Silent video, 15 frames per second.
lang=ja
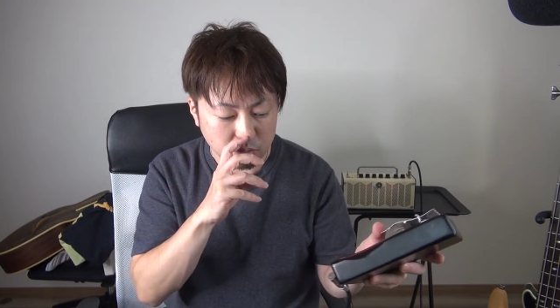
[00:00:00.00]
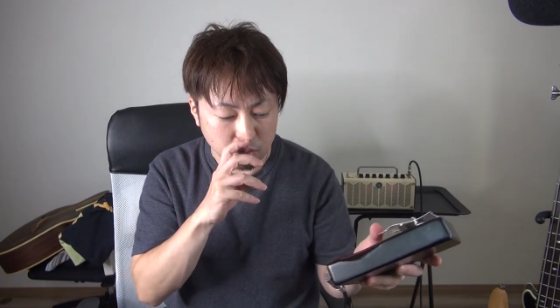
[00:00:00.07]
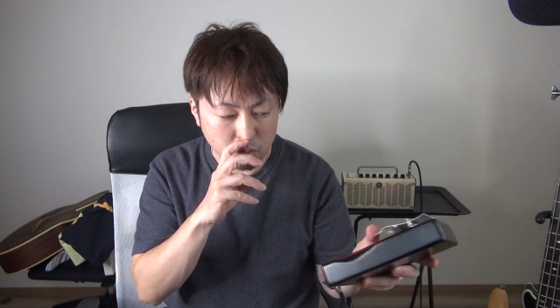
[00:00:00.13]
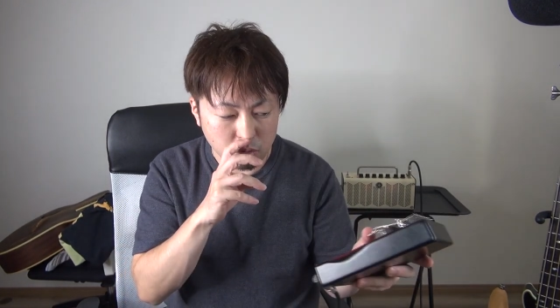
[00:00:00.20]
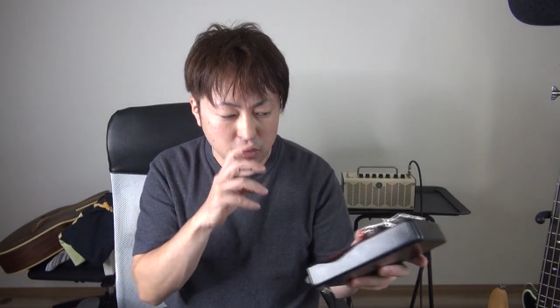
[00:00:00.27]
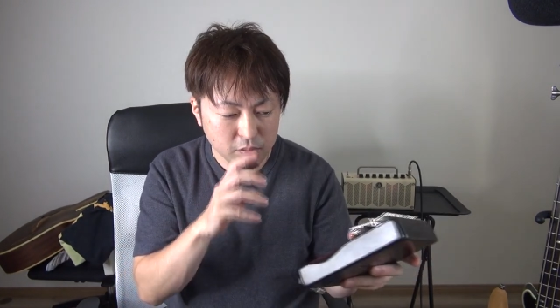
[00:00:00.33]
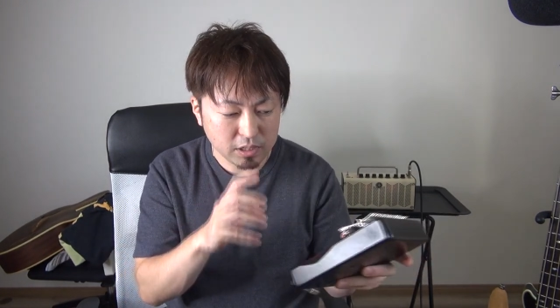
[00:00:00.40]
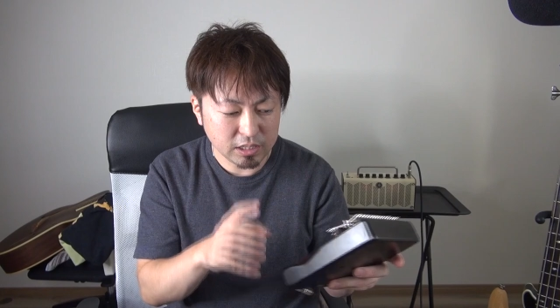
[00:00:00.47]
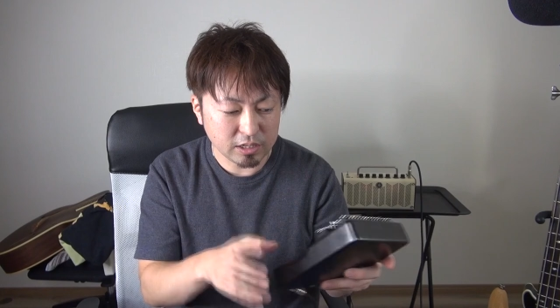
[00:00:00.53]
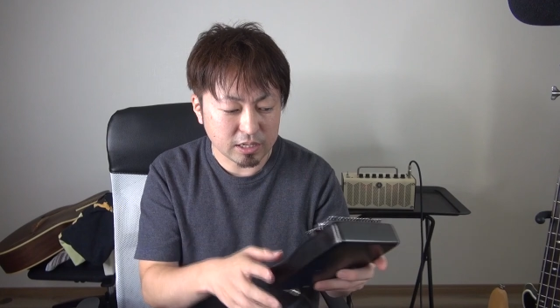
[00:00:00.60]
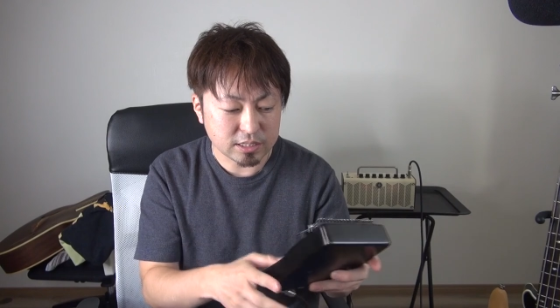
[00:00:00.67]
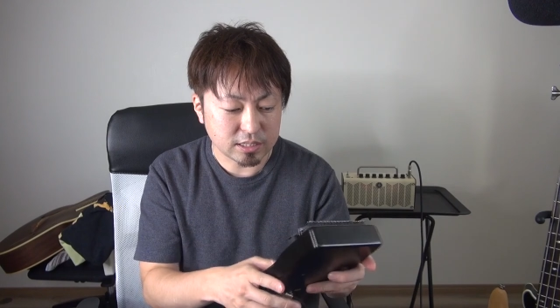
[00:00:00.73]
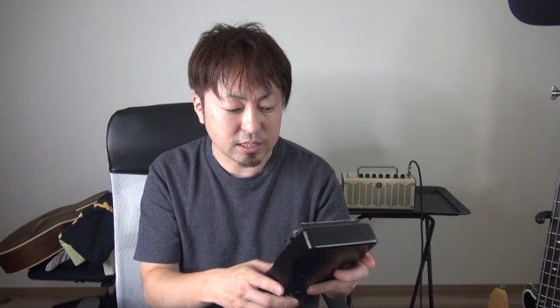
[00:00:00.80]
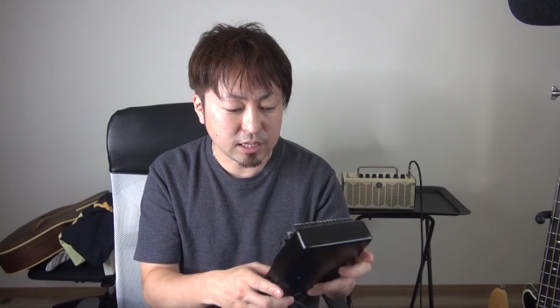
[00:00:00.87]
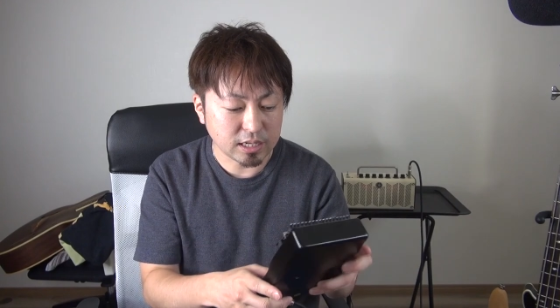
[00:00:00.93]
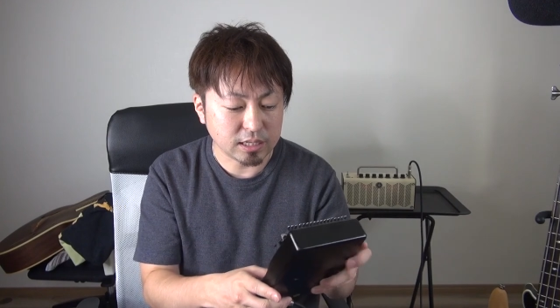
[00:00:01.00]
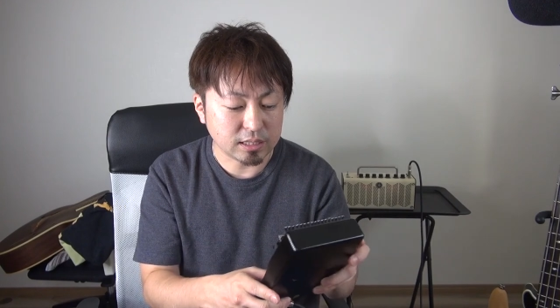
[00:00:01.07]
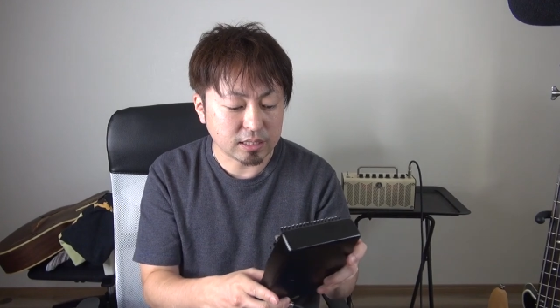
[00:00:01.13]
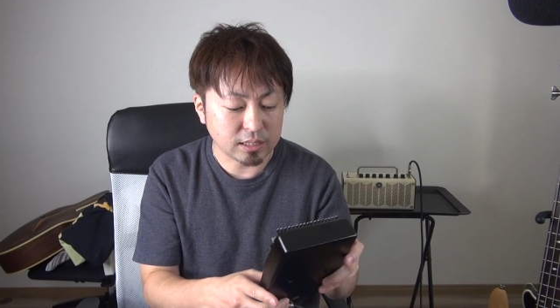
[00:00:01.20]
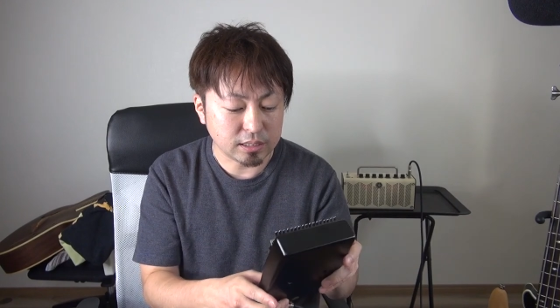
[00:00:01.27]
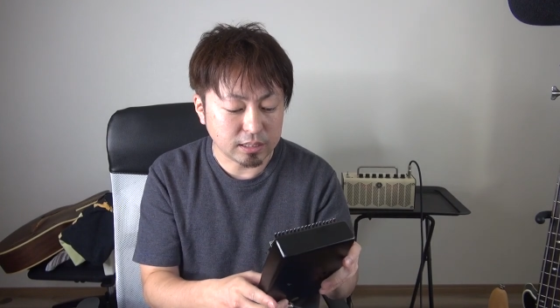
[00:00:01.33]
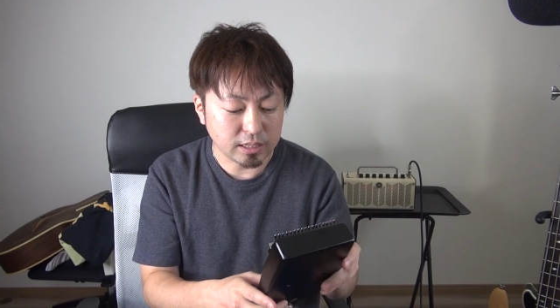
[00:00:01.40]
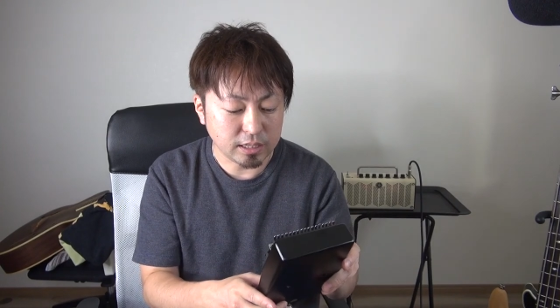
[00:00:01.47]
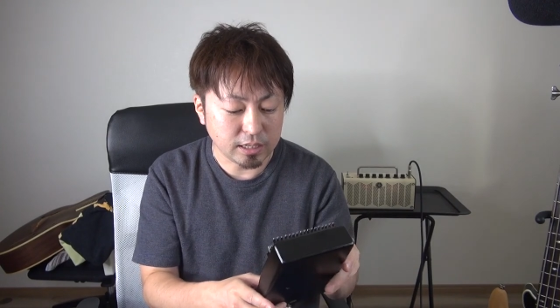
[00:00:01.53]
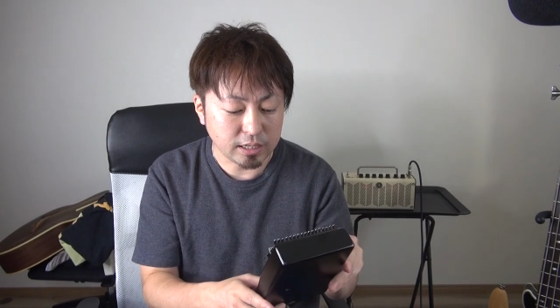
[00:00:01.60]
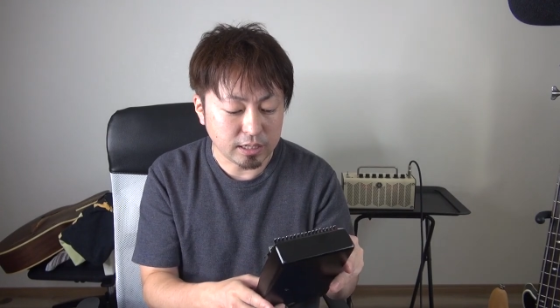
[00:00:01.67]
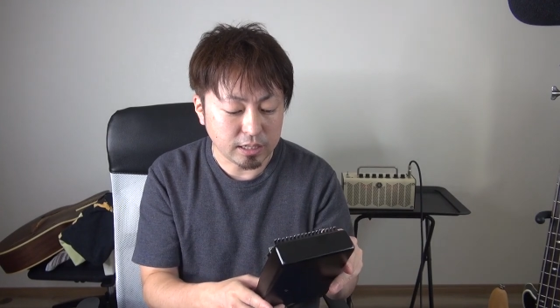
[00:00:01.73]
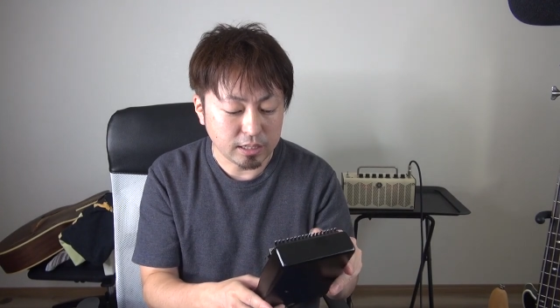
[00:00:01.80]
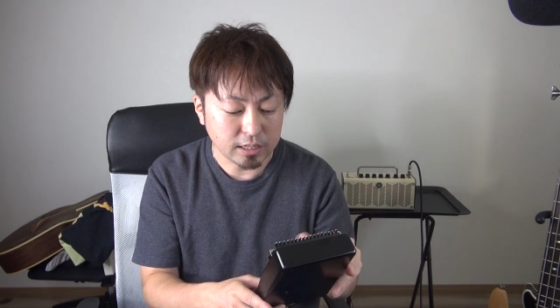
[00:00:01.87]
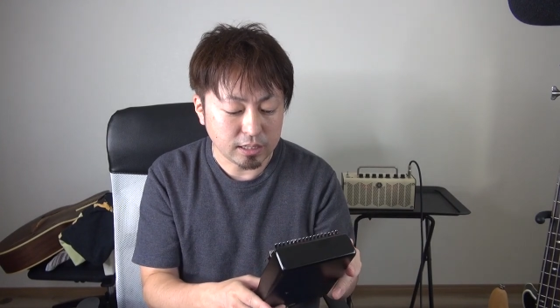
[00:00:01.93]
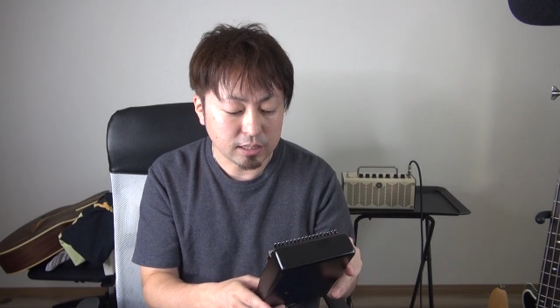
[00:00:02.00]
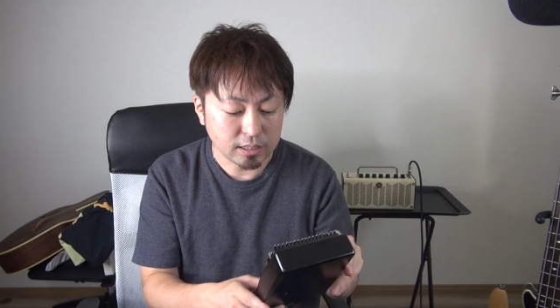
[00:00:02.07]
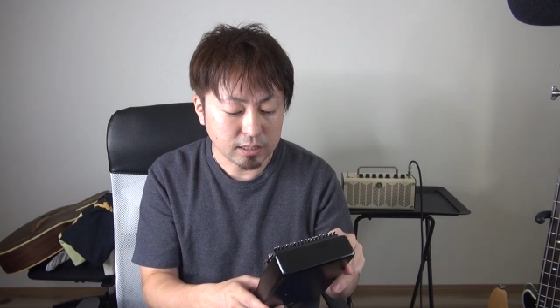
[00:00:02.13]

ここまでのやつはなかったんで、